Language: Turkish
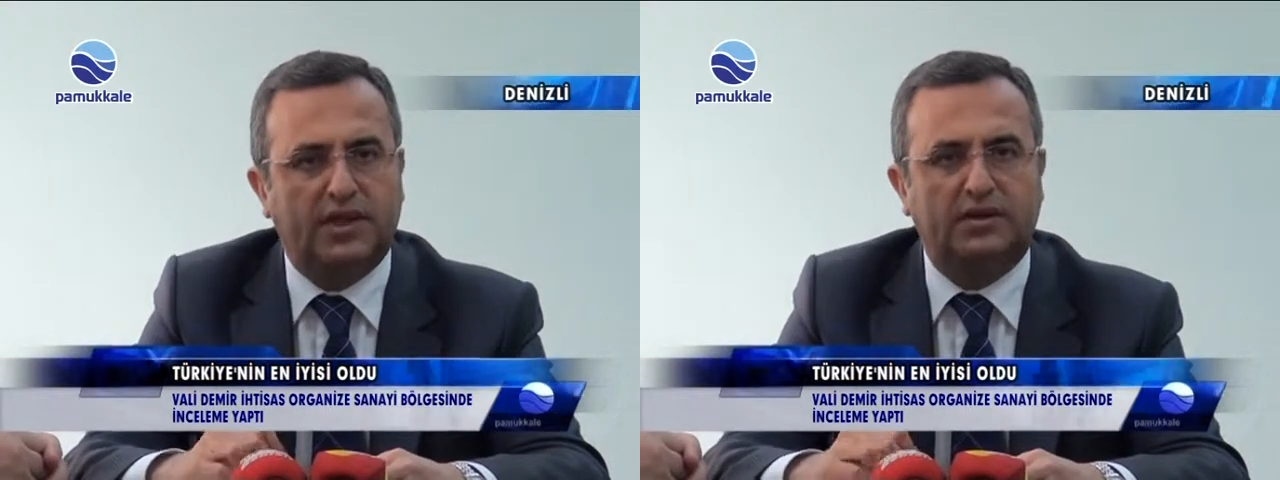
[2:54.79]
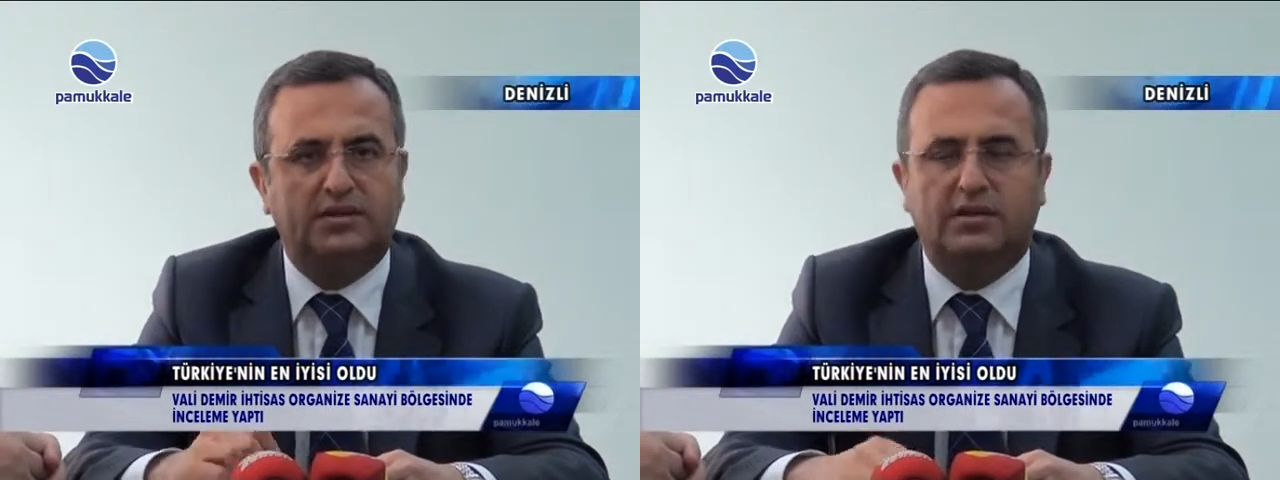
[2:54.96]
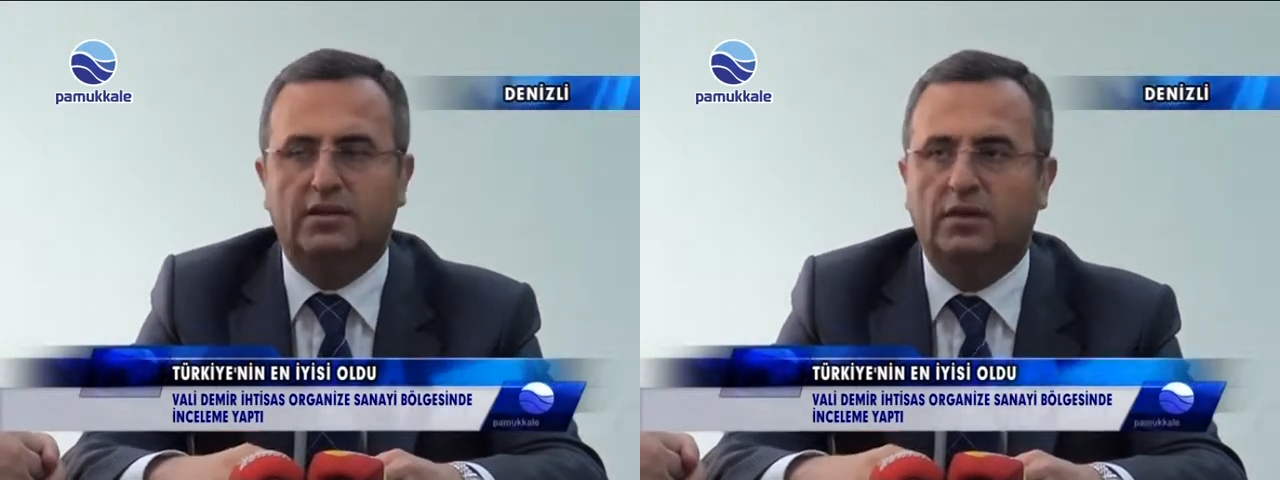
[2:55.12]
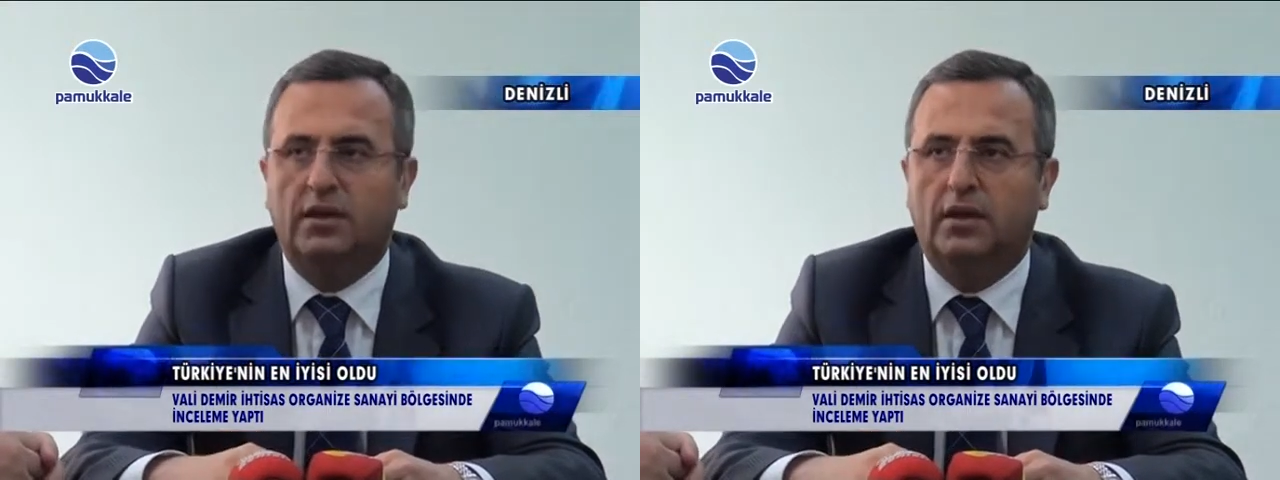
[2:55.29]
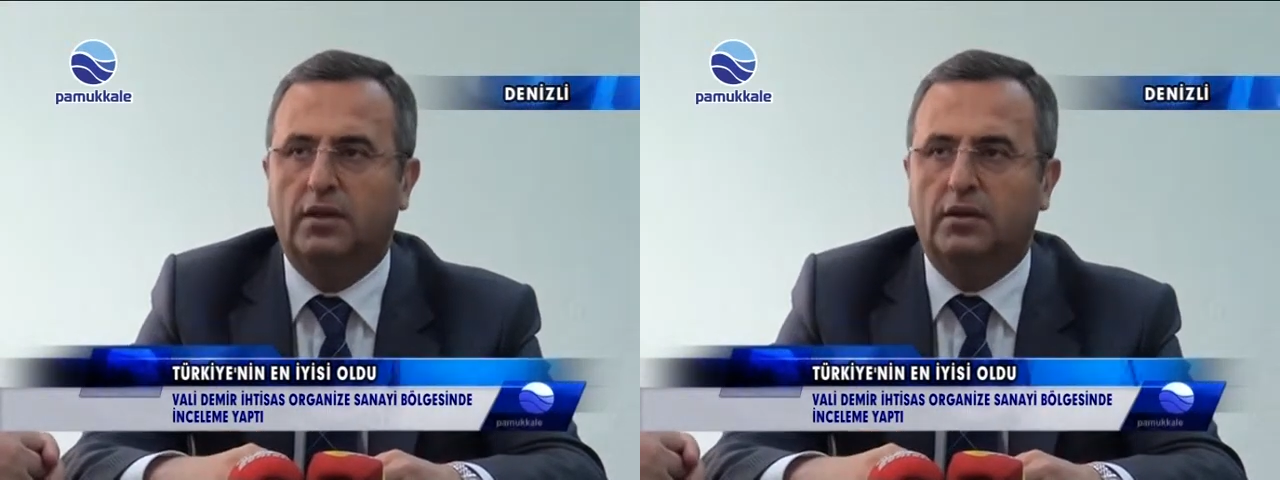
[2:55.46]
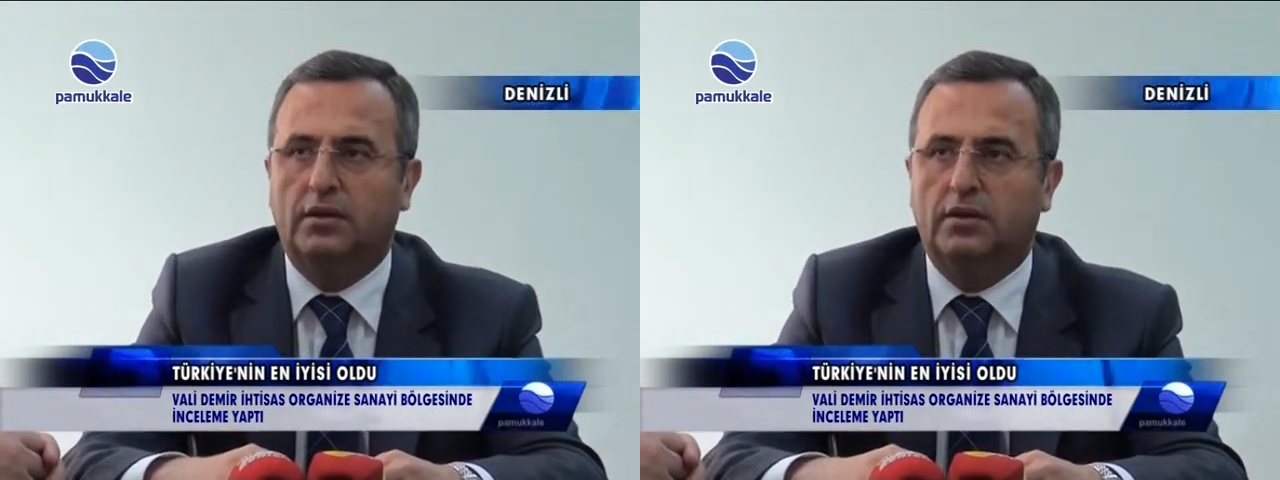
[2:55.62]
Denizli
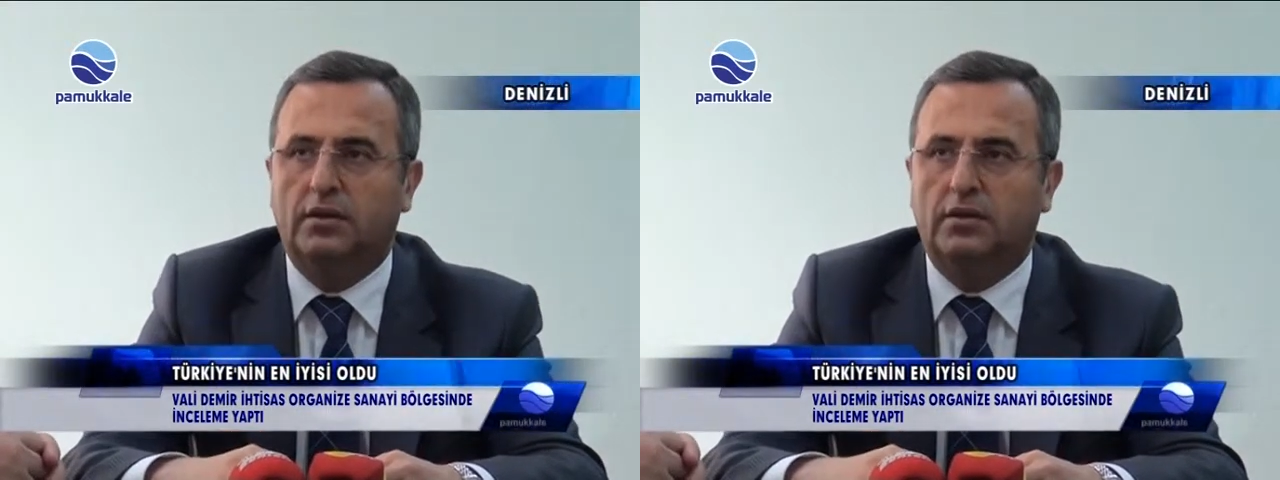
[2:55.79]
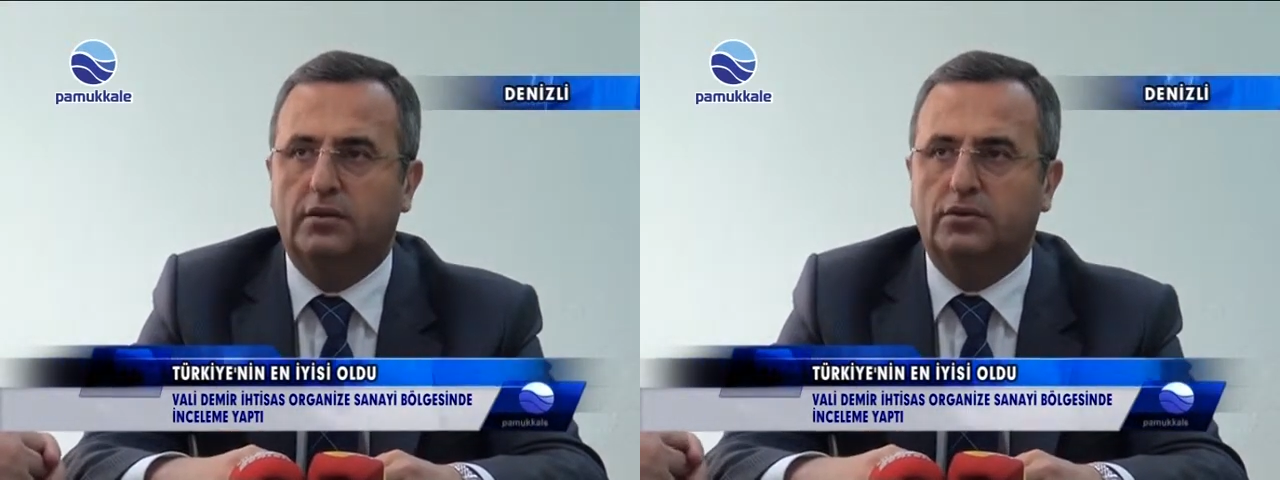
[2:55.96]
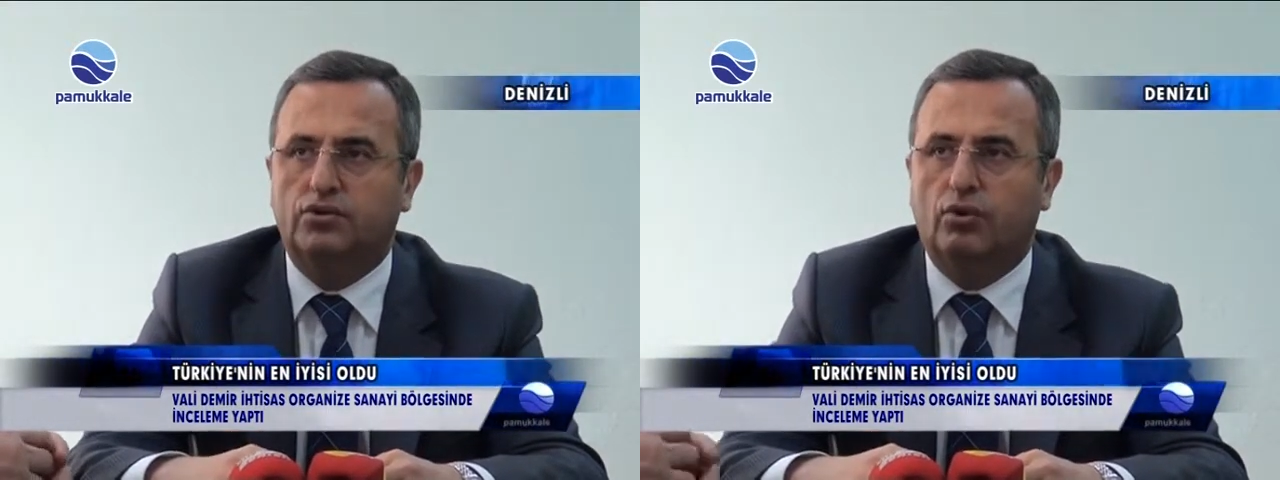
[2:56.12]
e,